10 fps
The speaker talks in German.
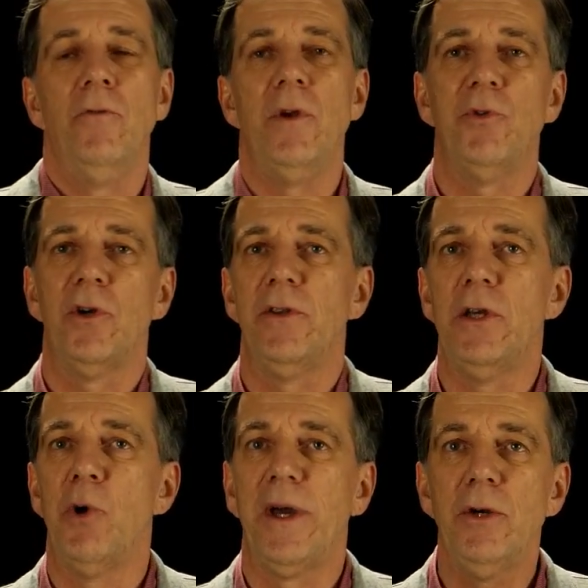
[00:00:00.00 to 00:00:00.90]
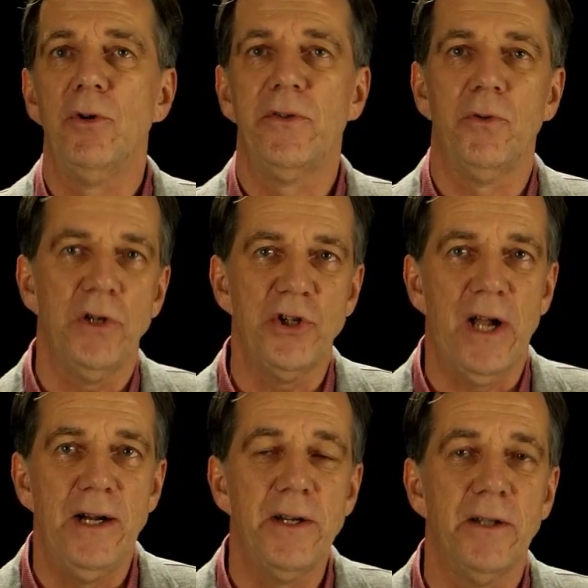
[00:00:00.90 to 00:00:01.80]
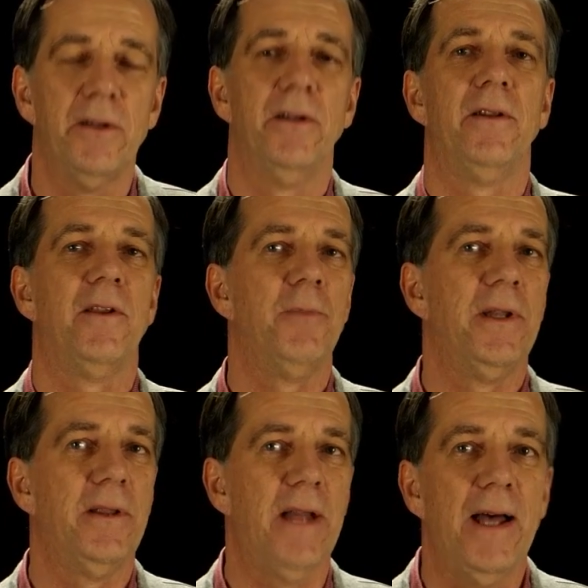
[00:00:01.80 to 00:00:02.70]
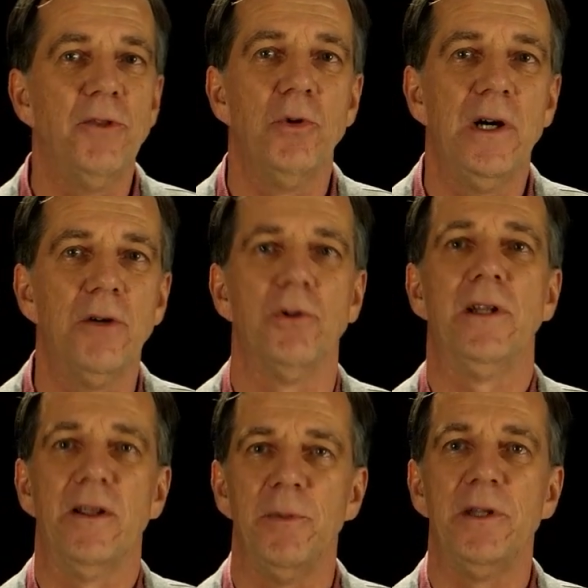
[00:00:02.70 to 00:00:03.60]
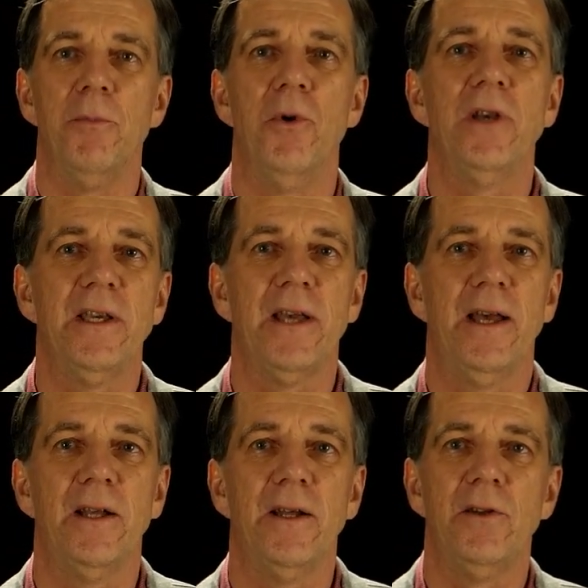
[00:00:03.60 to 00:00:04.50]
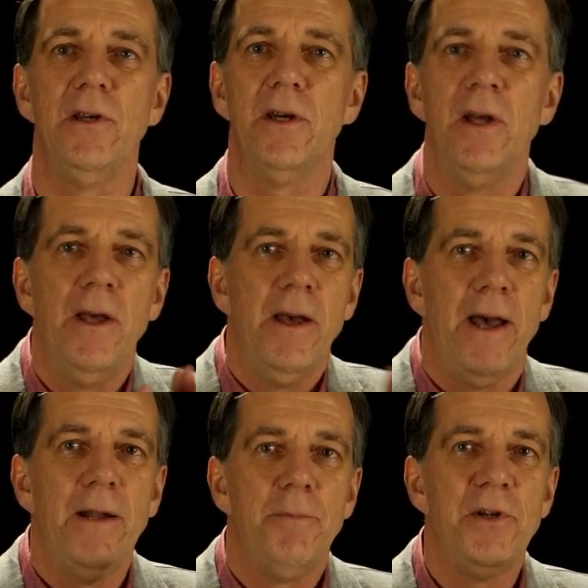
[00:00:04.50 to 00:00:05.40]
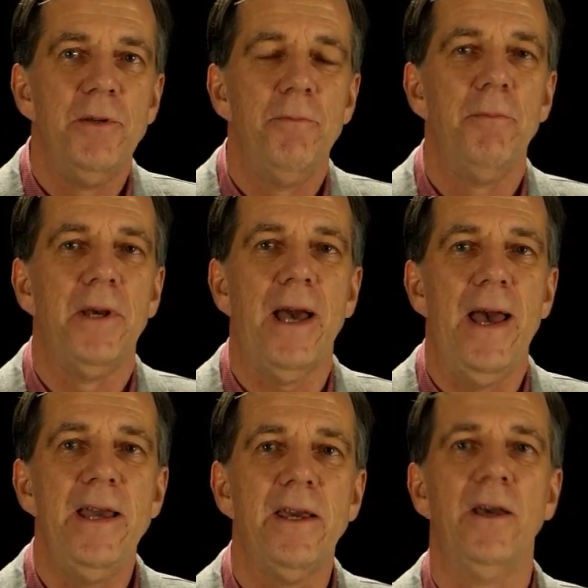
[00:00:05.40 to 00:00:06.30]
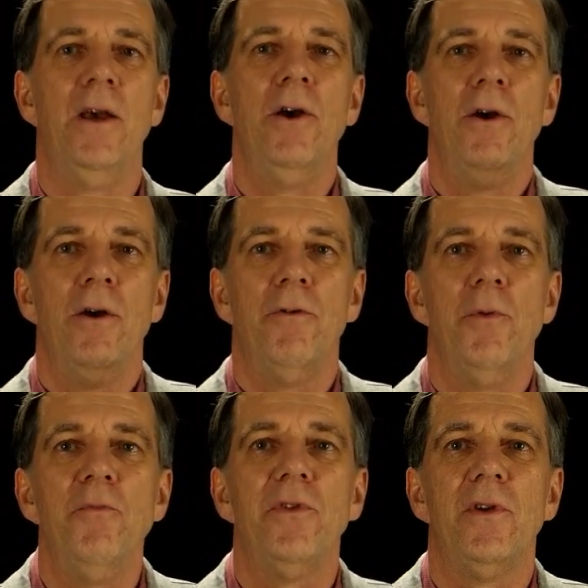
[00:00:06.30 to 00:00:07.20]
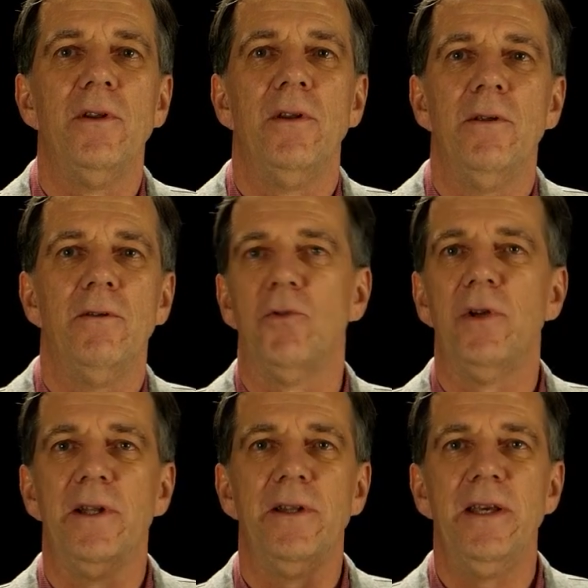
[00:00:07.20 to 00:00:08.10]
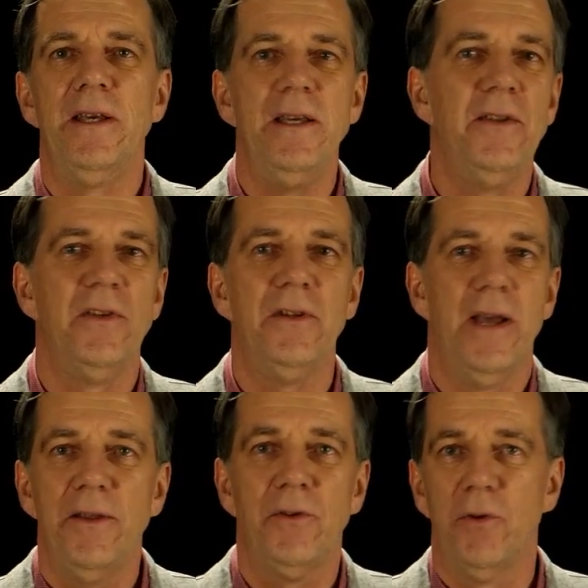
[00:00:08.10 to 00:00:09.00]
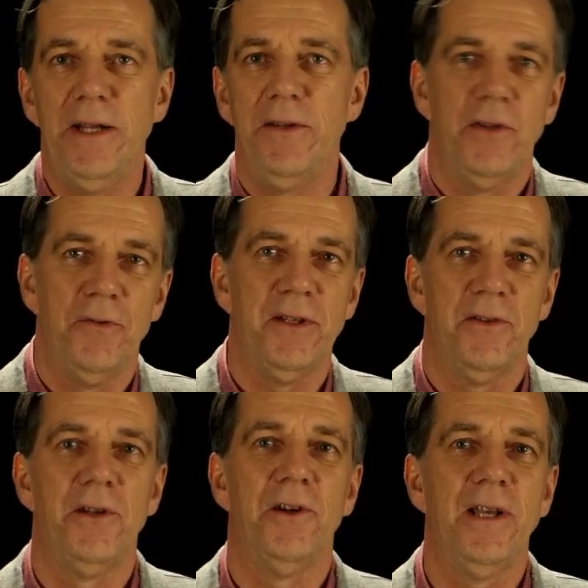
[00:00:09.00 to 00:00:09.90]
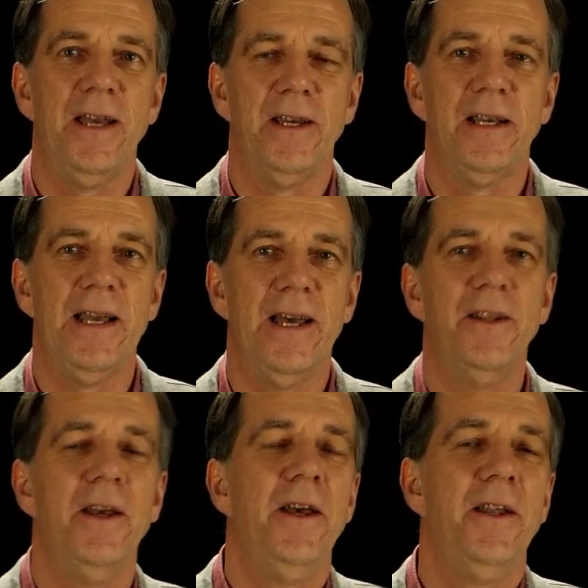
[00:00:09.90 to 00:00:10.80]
Wir haben sogar die Curricula so gestaltet, dass man dadurch oder dass man die Möglichkeit hat, hier einen bestimmten Bereich 15 sogenannte ECDS-Credits, ich werde das dann auch gleich erklären,